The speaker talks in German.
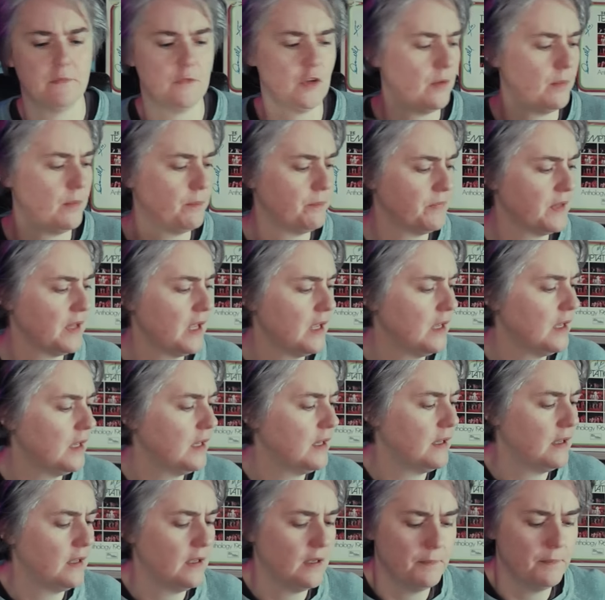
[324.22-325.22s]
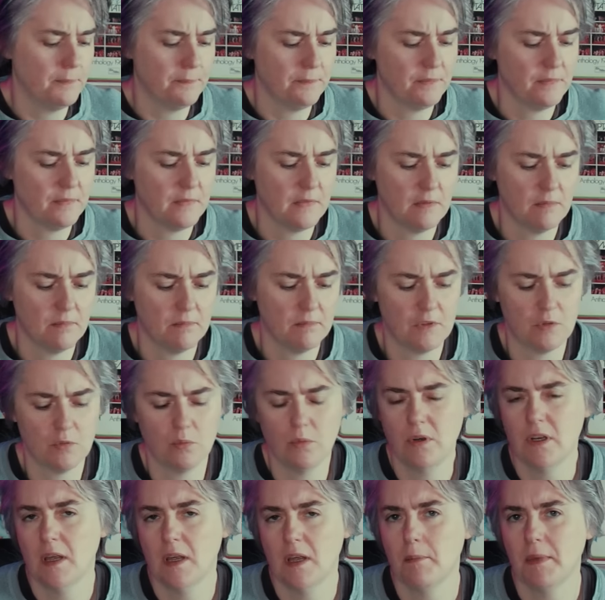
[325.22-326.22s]
So. Jetzt
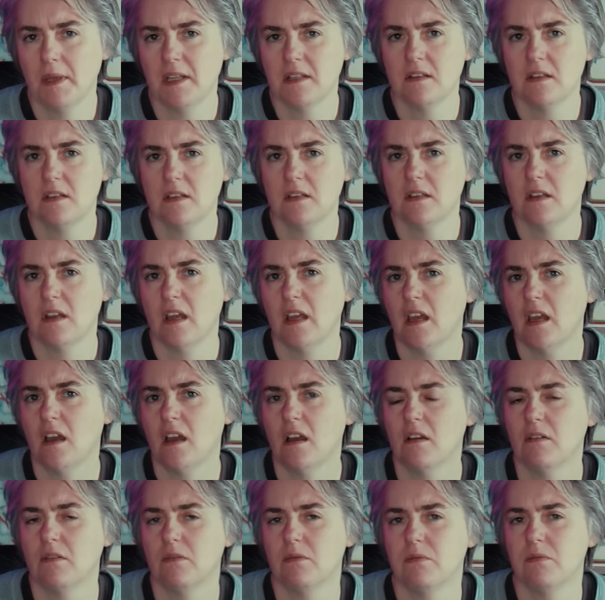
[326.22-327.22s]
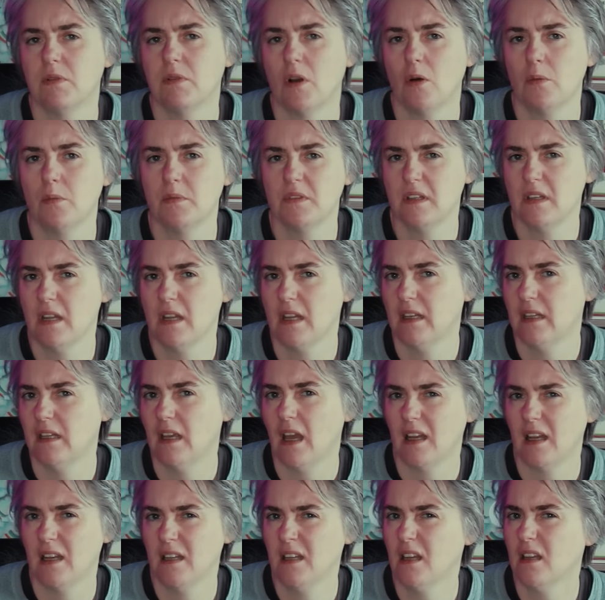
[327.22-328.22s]
wundert man sich, naja, warum sind denn
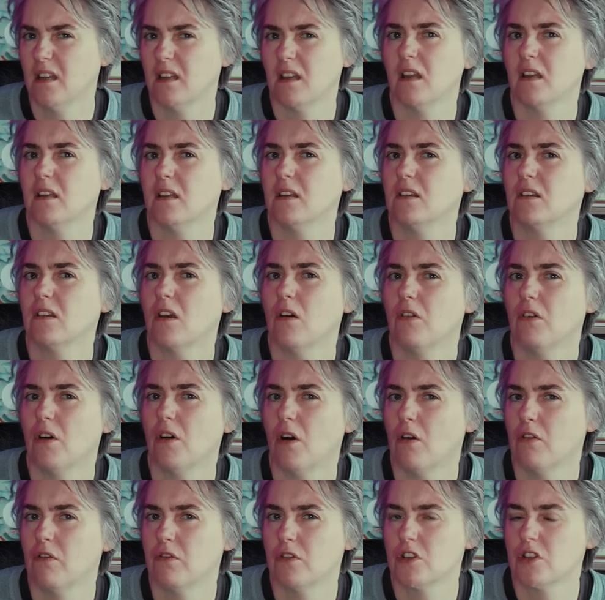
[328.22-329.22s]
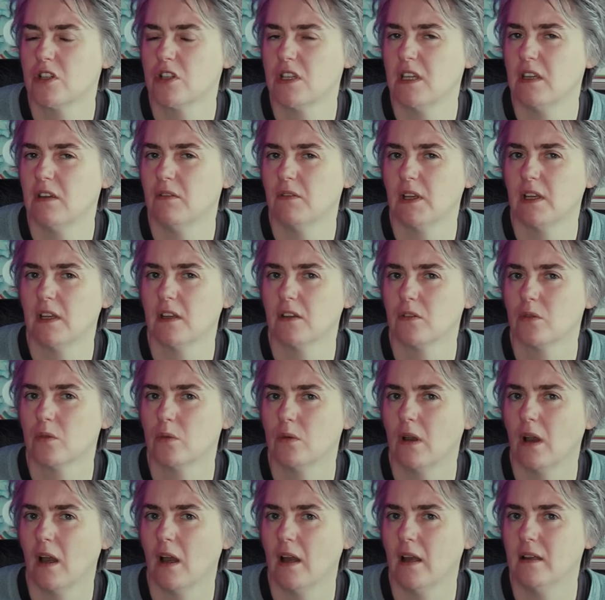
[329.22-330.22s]
die anderen da nicht drauf aufgestiegen, wenn das
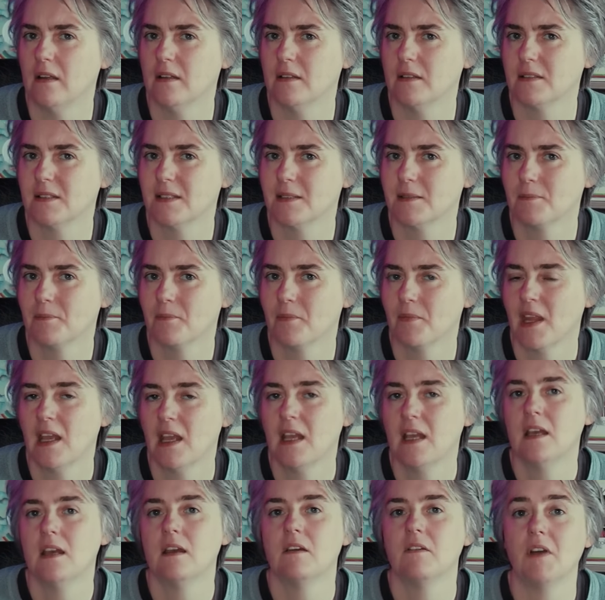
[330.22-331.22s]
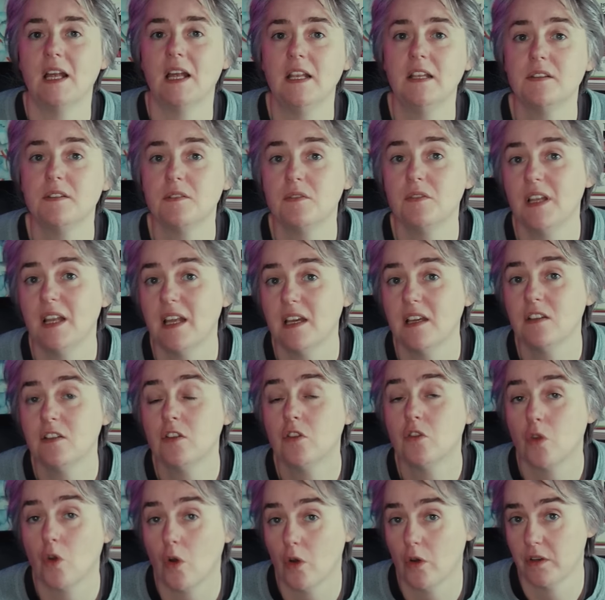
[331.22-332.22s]
so geil ist? Weil es
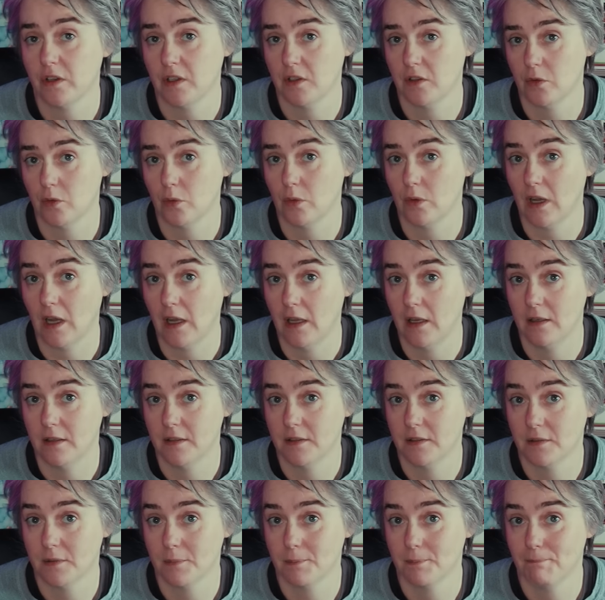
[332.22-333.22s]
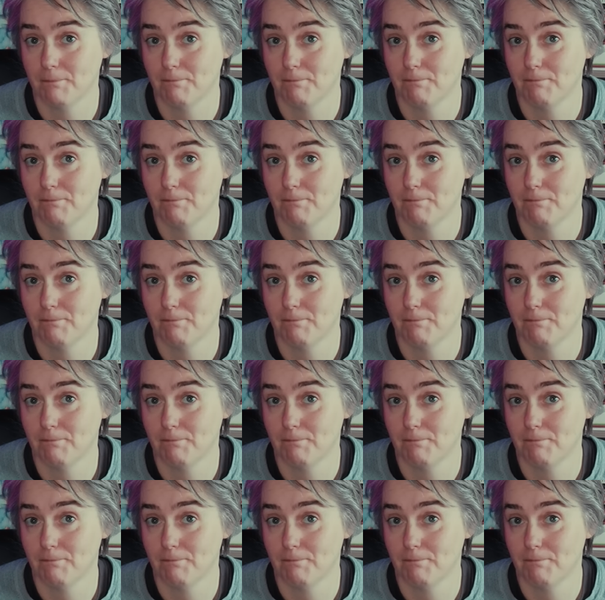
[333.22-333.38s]
vielleicht doch nicht so geil ist.